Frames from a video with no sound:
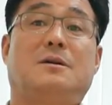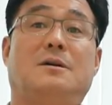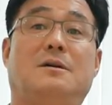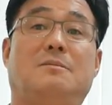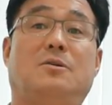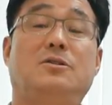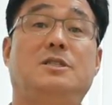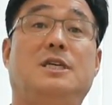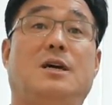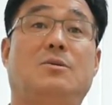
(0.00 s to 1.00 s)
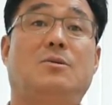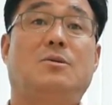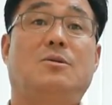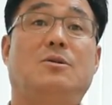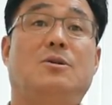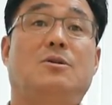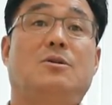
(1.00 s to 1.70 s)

어, 버리지 않고